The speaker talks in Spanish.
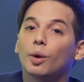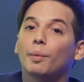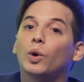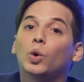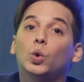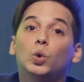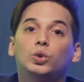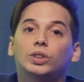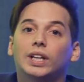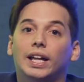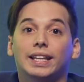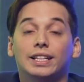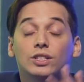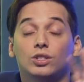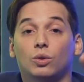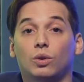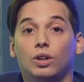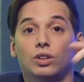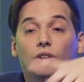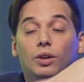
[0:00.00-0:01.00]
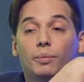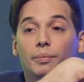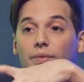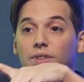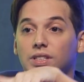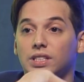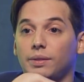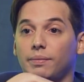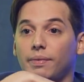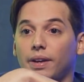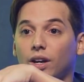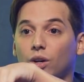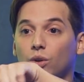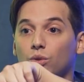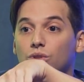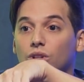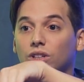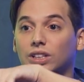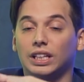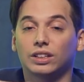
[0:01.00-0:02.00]
No me gusta. De hecho, cuando si me
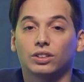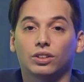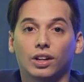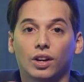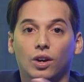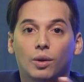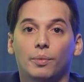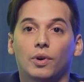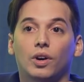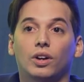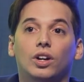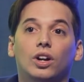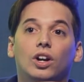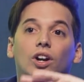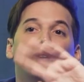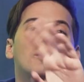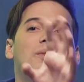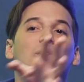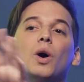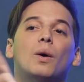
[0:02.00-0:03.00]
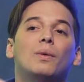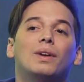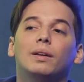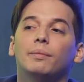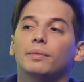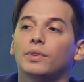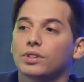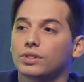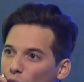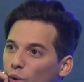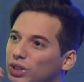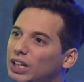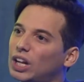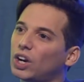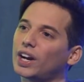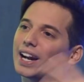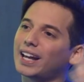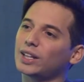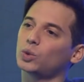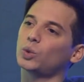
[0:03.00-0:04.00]
cruzo trato de como, no, no, no hablemos. Me gusta
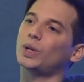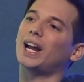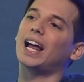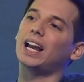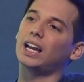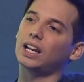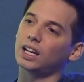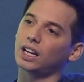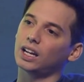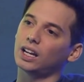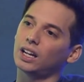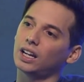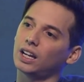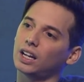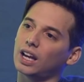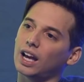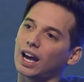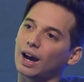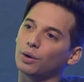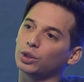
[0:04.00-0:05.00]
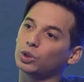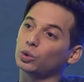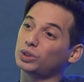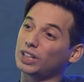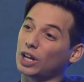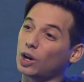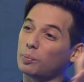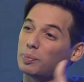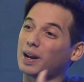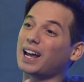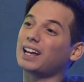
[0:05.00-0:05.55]
lo natural. ¿A vos te gusta lo